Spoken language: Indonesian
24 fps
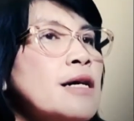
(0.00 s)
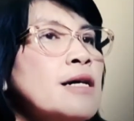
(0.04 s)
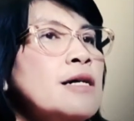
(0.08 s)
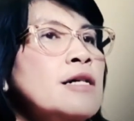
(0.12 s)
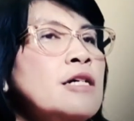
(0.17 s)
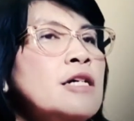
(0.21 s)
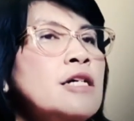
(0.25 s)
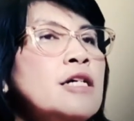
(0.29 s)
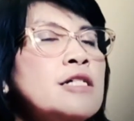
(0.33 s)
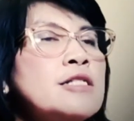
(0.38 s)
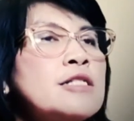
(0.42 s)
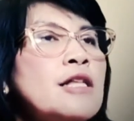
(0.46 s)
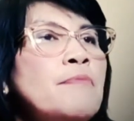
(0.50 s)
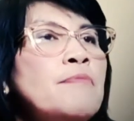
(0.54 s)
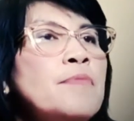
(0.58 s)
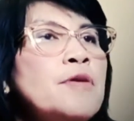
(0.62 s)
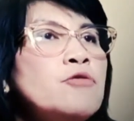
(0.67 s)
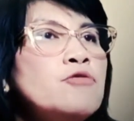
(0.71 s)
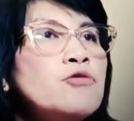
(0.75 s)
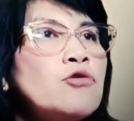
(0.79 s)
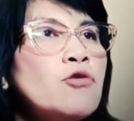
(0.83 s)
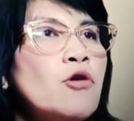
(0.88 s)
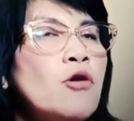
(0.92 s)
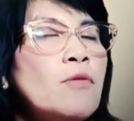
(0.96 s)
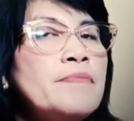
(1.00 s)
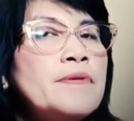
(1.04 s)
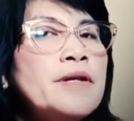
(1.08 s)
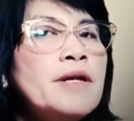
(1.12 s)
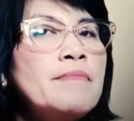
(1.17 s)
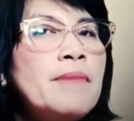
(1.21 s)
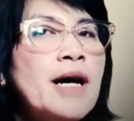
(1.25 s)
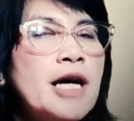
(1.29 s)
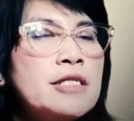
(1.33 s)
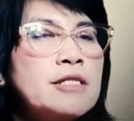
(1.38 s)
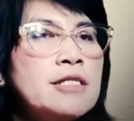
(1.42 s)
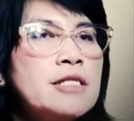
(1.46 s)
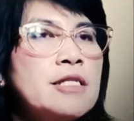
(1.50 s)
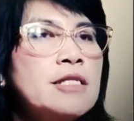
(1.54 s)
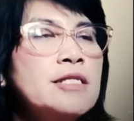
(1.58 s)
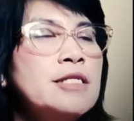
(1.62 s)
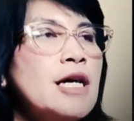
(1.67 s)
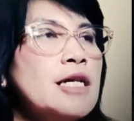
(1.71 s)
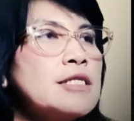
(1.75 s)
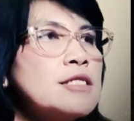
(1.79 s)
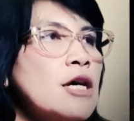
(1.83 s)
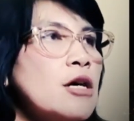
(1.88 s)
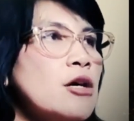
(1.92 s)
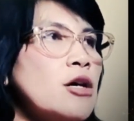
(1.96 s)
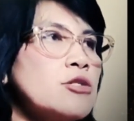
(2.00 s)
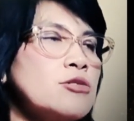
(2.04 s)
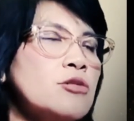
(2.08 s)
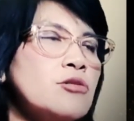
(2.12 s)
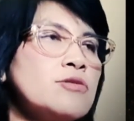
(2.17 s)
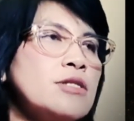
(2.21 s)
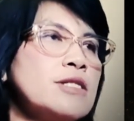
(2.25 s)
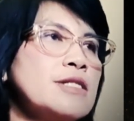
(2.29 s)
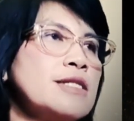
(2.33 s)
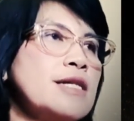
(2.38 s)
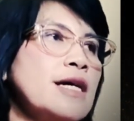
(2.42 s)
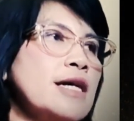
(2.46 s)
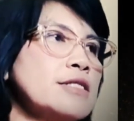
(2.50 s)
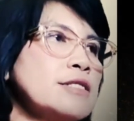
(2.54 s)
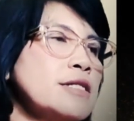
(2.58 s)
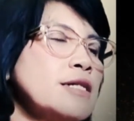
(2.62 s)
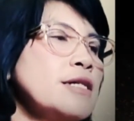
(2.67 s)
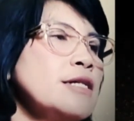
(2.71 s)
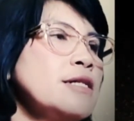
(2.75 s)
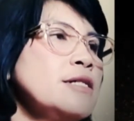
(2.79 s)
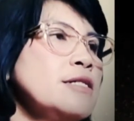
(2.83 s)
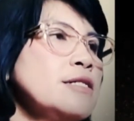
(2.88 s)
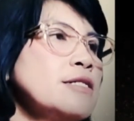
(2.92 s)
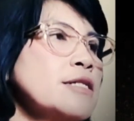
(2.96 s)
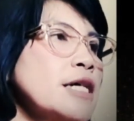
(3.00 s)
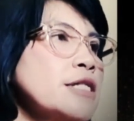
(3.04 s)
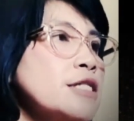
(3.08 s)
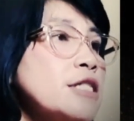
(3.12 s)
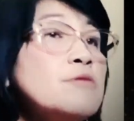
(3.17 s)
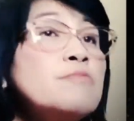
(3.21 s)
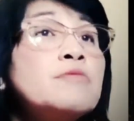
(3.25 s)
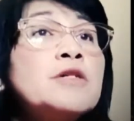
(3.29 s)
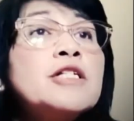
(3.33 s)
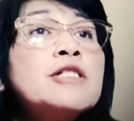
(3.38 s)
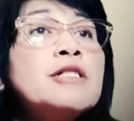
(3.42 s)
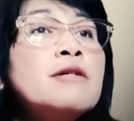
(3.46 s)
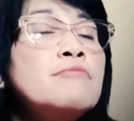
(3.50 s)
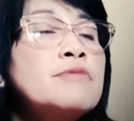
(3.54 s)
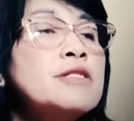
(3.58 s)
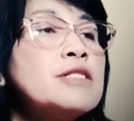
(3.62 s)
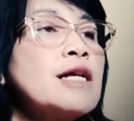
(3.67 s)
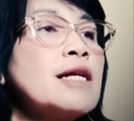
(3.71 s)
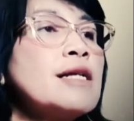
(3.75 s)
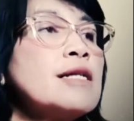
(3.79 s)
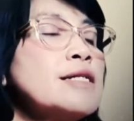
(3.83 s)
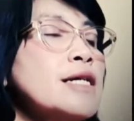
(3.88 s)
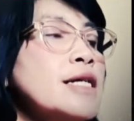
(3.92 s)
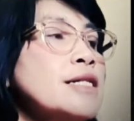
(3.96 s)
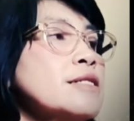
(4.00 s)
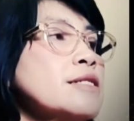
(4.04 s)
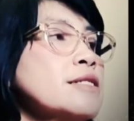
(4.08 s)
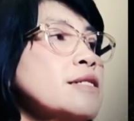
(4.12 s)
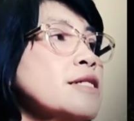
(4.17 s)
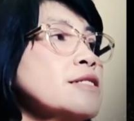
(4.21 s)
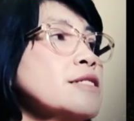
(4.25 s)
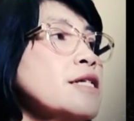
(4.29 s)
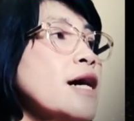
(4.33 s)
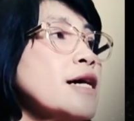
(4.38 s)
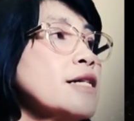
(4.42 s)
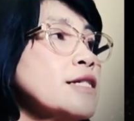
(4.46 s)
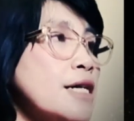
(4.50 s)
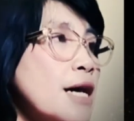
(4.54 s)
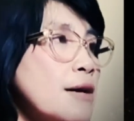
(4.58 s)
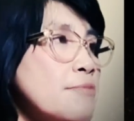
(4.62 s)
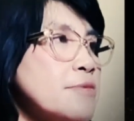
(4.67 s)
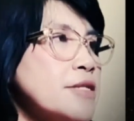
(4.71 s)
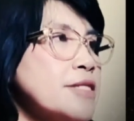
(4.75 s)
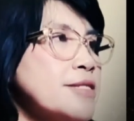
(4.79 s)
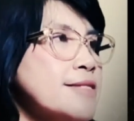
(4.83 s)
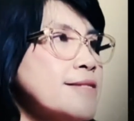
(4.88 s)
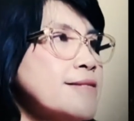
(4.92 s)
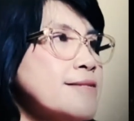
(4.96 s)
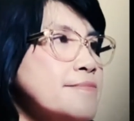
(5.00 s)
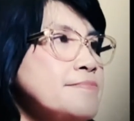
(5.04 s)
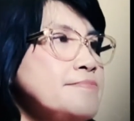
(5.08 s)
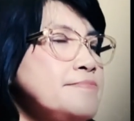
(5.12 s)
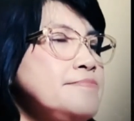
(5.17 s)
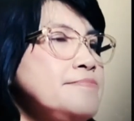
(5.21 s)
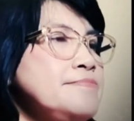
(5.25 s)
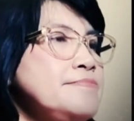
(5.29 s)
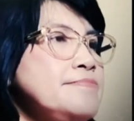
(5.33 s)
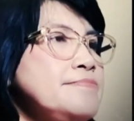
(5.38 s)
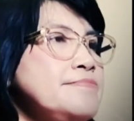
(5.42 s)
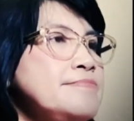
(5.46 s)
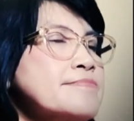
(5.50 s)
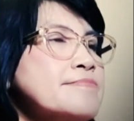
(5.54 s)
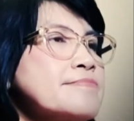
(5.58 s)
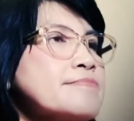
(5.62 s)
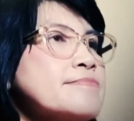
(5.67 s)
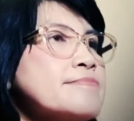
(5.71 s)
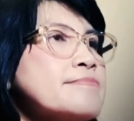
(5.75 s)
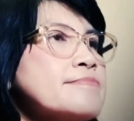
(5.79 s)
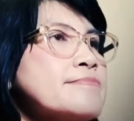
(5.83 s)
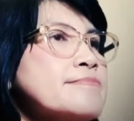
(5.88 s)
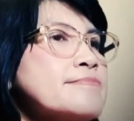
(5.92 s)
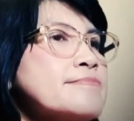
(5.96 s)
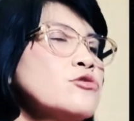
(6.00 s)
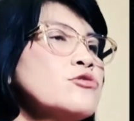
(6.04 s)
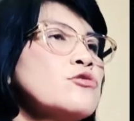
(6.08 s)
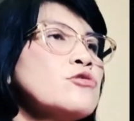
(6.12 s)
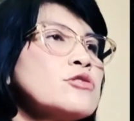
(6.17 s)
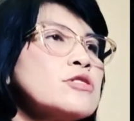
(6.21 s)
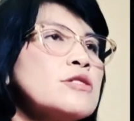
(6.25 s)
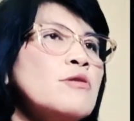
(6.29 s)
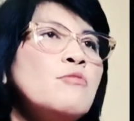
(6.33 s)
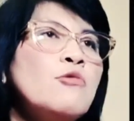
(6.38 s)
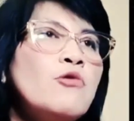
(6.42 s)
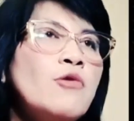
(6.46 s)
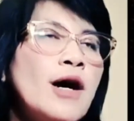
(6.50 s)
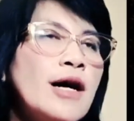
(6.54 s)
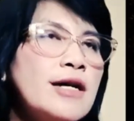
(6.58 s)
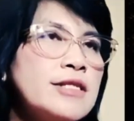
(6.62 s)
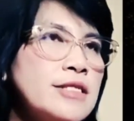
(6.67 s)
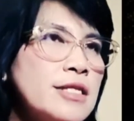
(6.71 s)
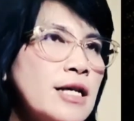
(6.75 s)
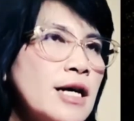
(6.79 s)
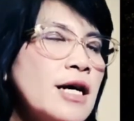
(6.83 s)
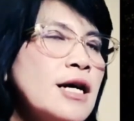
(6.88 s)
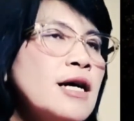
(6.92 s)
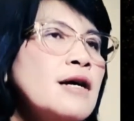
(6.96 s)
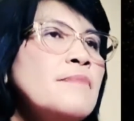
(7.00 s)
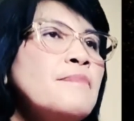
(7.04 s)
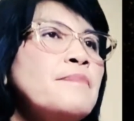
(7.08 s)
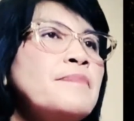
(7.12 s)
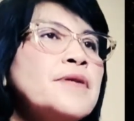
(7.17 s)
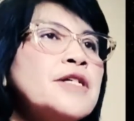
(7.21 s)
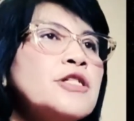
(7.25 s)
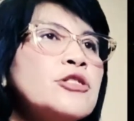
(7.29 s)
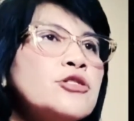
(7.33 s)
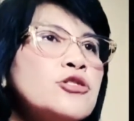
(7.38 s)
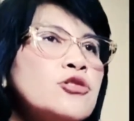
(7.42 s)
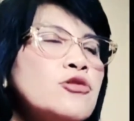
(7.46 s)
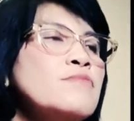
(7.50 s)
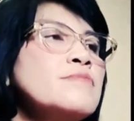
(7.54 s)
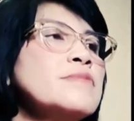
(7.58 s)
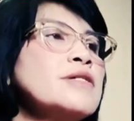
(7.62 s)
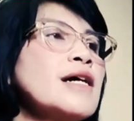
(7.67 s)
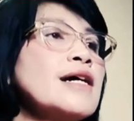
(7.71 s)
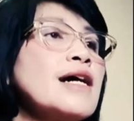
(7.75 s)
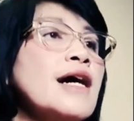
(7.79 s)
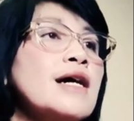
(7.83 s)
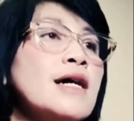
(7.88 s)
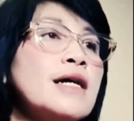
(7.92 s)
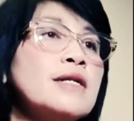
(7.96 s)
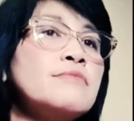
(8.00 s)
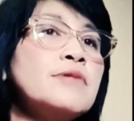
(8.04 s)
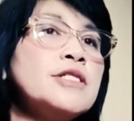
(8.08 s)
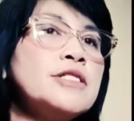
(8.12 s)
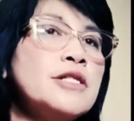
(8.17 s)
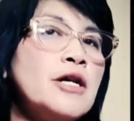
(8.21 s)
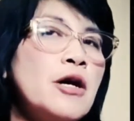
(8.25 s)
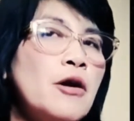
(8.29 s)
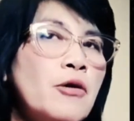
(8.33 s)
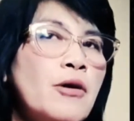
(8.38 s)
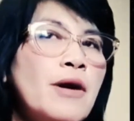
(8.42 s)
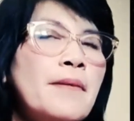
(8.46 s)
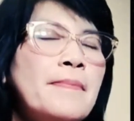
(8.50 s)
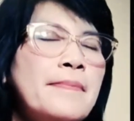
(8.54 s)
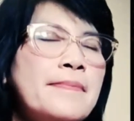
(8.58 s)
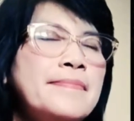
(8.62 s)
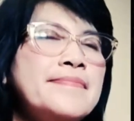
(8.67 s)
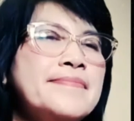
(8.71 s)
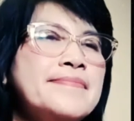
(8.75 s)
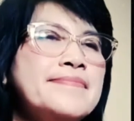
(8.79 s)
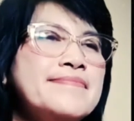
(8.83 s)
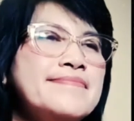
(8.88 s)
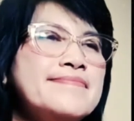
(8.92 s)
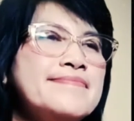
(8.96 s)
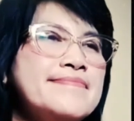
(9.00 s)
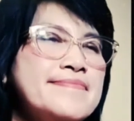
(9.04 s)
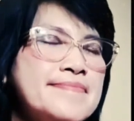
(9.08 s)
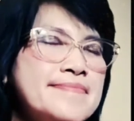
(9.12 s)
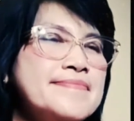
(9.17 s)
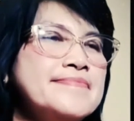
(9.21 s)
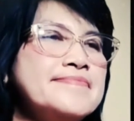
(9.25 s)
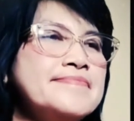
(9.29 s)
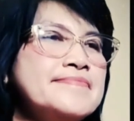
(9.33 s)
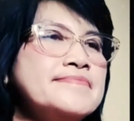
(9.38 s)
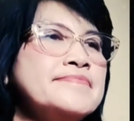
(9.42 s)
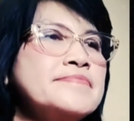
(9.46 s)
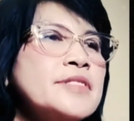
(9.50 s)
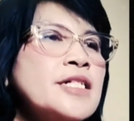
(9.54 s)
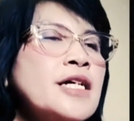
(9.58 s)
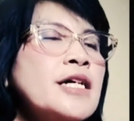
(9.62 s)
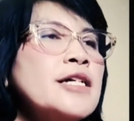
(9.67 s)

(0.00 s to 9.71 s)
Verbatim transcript: ya tapi untuk konfirmasi datang atau tidaknya nanti kita bisa lihat nanti hari Kamis Bu pun. semuanya visum yang akan menjawab hmm.